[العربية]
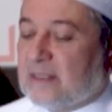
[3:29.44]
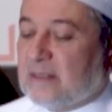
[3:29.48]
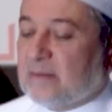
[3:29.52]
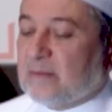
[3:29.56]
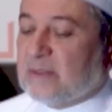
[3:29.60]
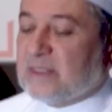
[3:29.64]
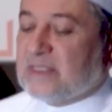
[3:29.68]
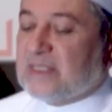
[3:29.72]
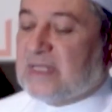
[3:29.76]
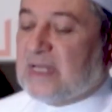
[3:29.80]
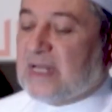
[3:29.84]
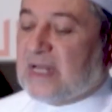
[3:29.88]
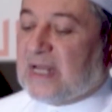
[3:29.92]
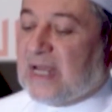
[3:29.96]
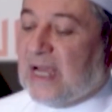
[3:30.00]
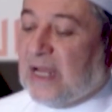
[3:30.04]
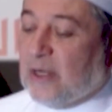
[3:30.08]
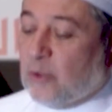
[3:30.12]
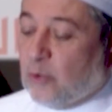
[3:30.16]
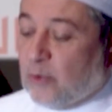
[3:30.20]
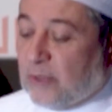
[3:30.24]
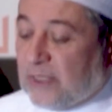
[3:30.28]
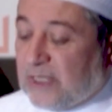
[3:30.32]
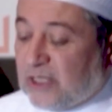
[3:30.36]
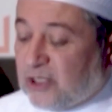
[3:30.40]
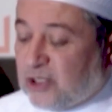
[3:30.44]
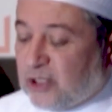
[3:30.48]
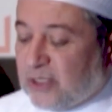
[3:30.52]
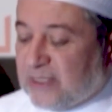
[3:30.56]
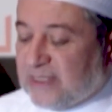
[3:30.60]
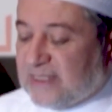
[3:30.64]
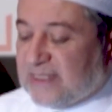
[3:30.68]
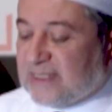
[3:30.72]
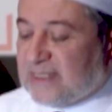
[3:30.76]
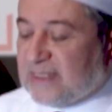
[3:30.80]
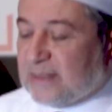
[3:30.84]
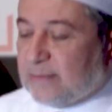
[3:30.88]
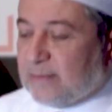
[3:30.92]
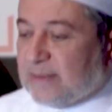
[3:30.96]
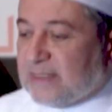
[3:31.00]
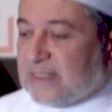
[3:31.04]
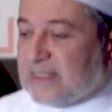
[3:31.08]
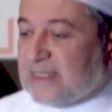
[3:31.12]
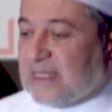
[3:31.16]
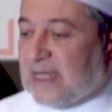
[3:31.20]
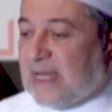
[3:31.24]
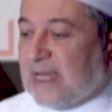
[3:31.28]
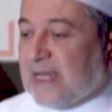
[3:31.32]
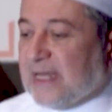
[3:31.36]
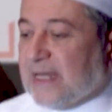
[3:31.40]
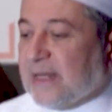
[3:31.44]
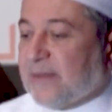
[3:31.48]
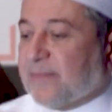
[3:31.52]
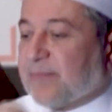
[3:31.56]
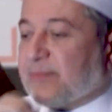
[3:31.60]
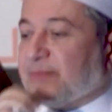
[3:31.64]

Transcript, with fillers: بتصير كانه ريجز بالزاي